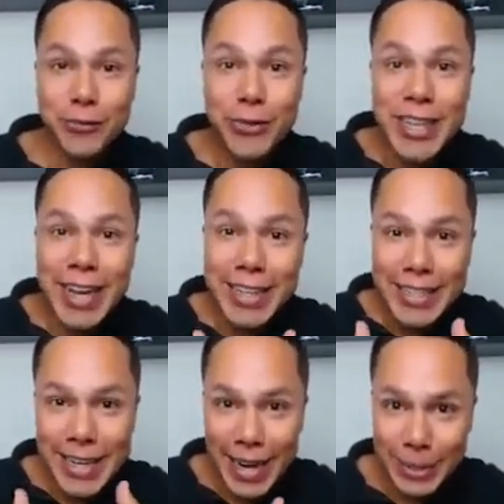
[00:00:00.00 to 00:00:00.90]
Fica
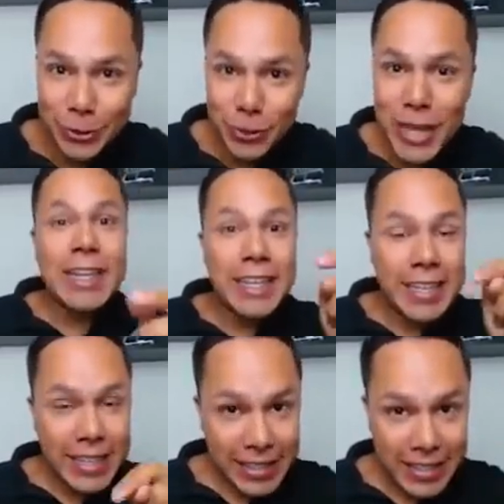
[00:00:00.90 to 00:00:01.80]
ligado,
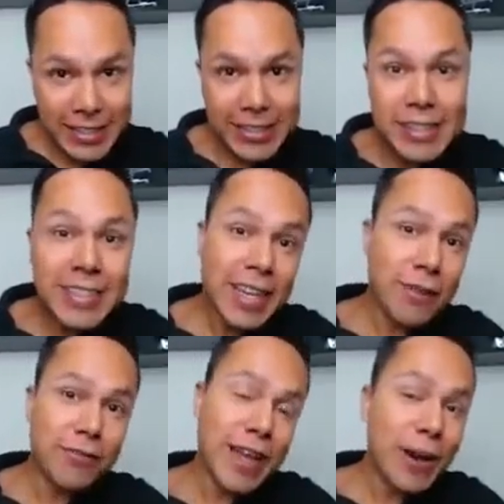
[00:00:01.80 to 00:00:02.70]
clica em se
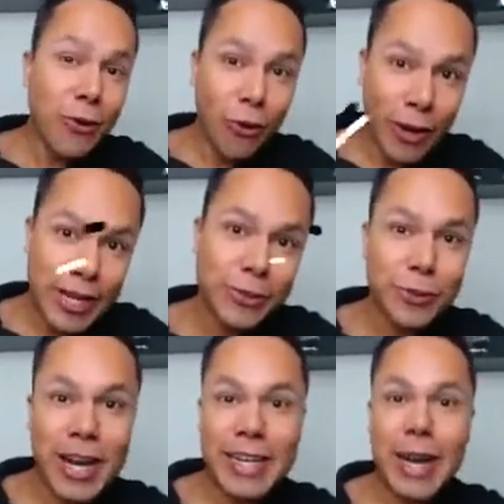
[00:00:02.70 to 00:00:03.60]
inscrever agora no
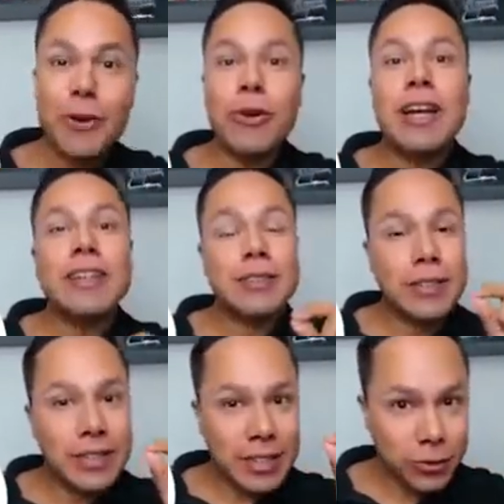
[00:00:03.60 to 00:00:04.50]
canal
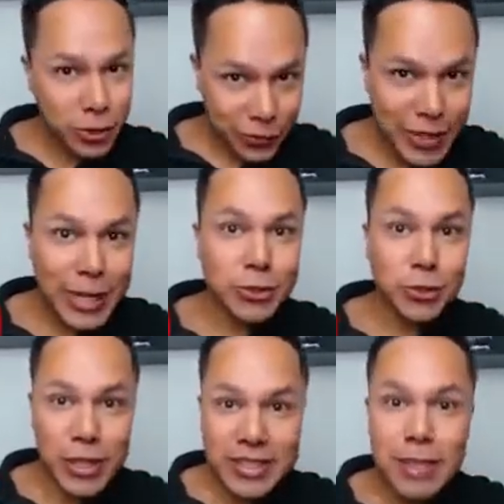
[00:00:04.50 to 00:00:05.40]
nas
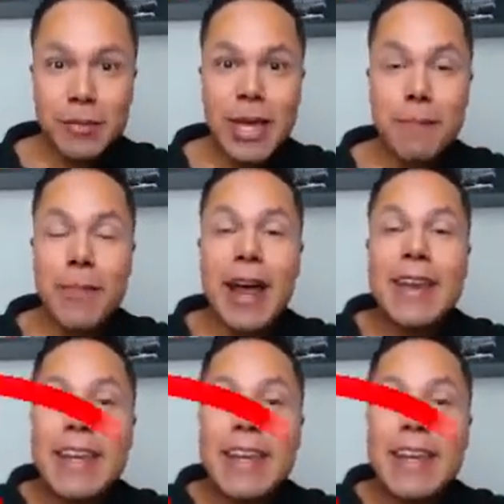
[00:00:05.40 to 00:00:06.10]
notificações também para